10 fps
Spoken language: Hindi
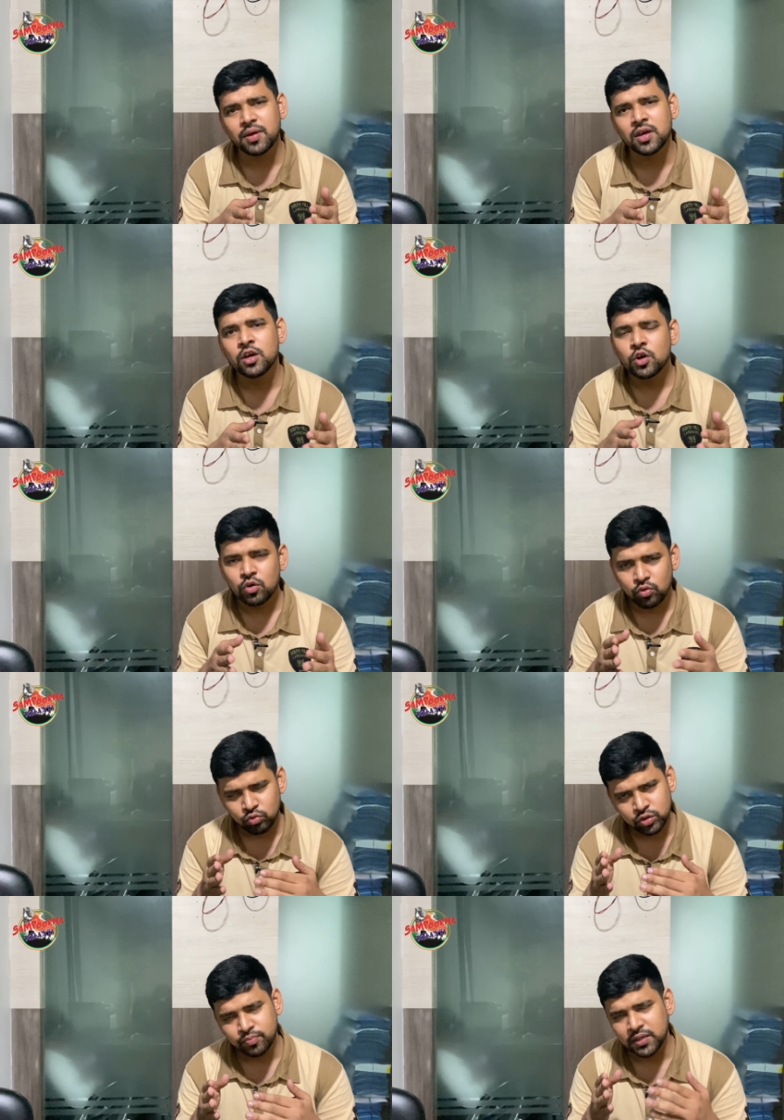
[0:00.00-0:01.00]
में
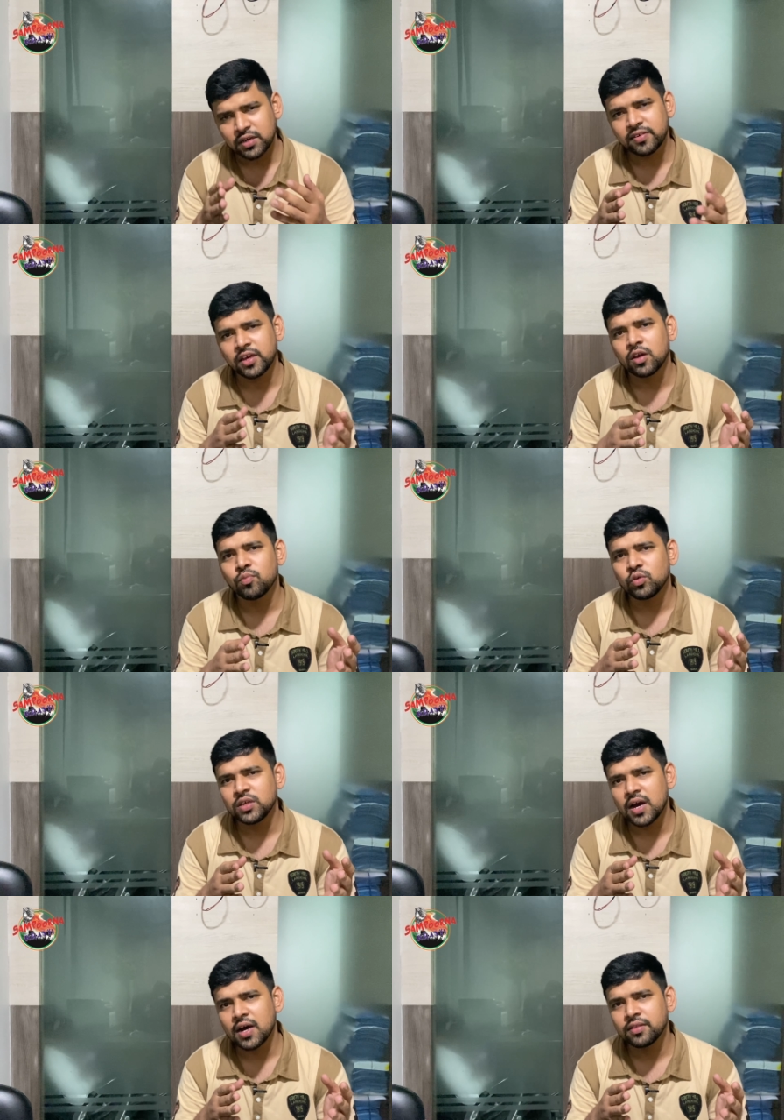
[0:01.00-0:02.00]
उस मदरसे की
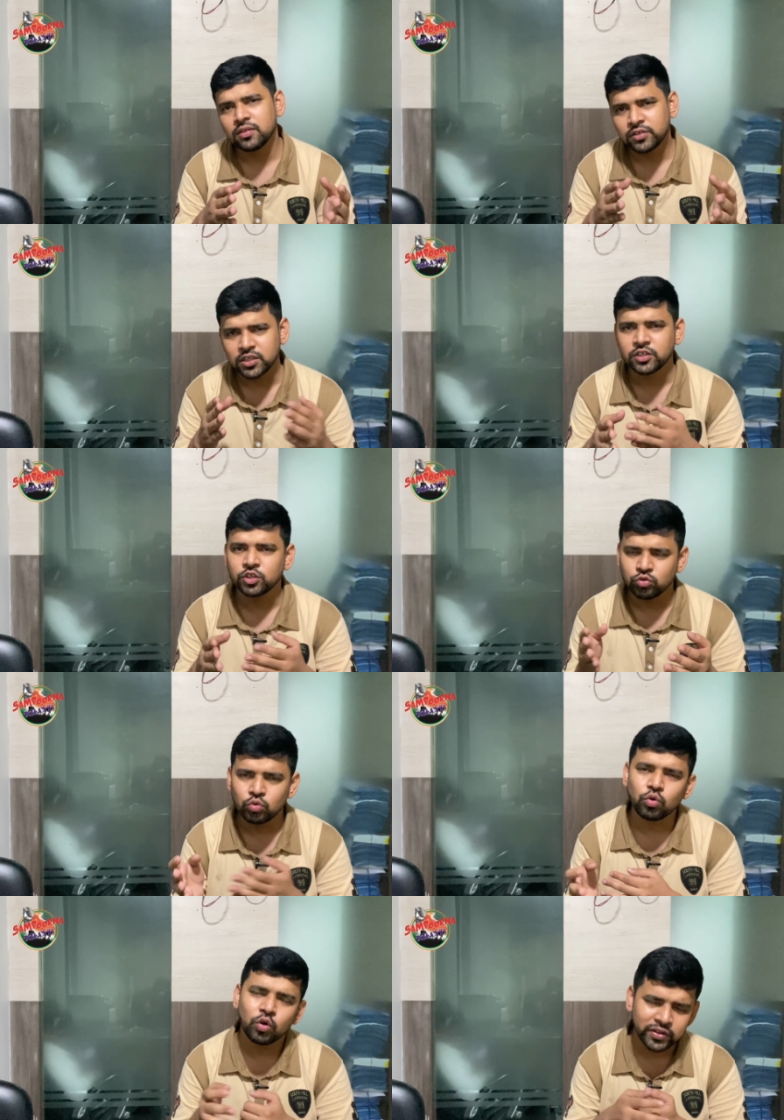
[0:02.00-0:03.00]
बुनियाद
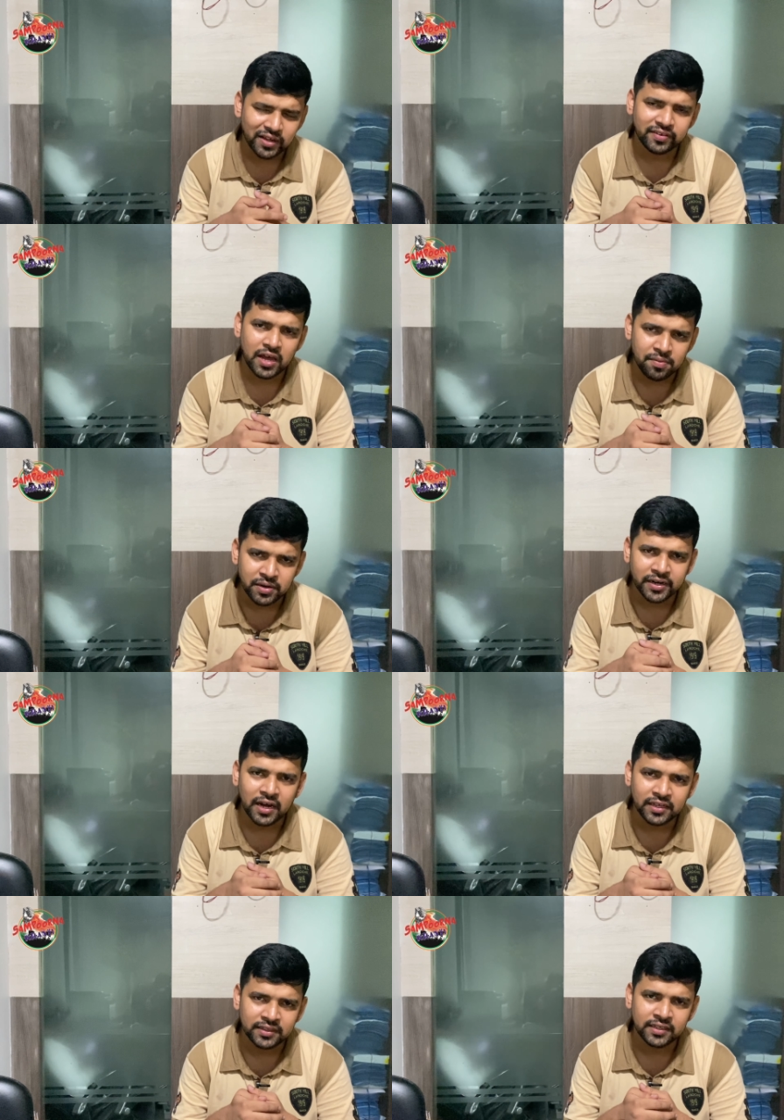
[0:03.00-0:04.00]
जस्टिस नूरुल साहब ने
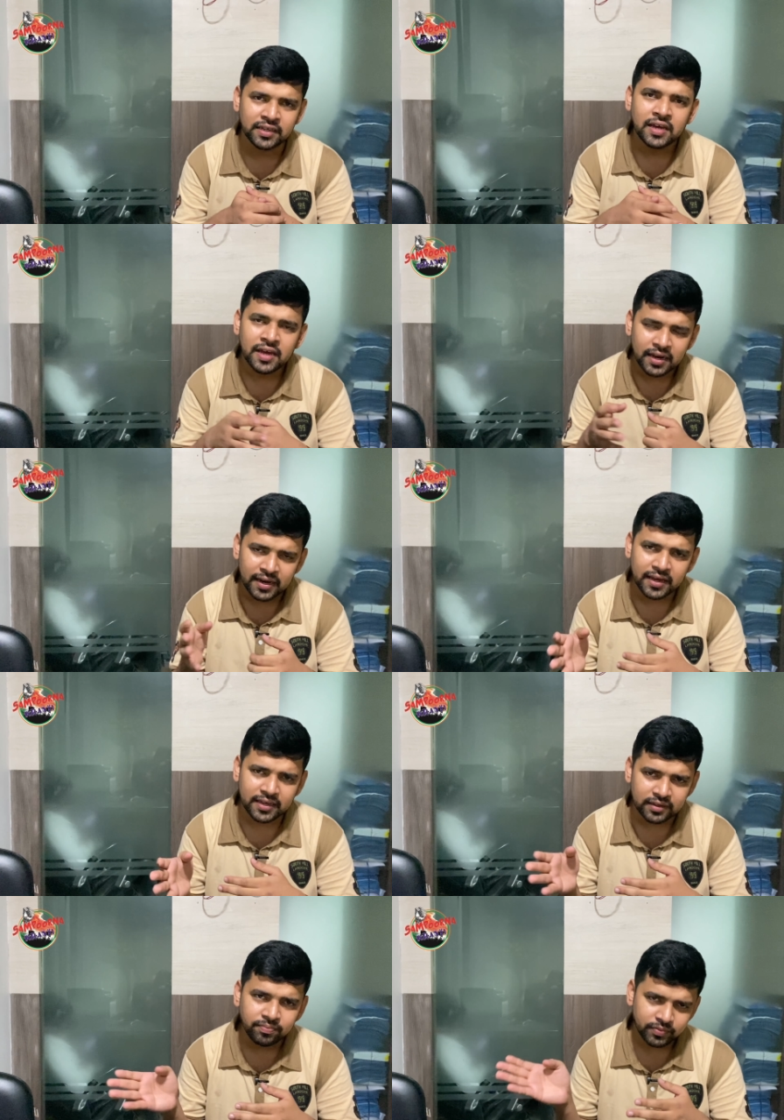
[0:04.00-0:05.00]
डाली थी
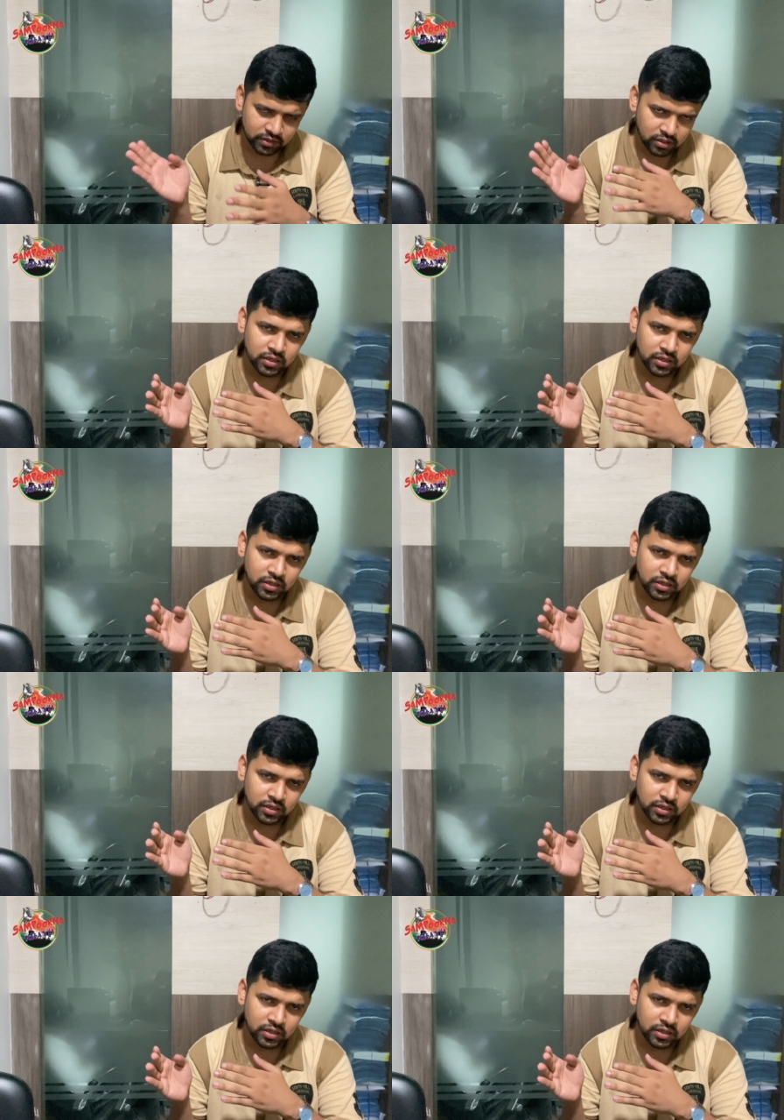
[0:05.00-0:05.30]
लेकिन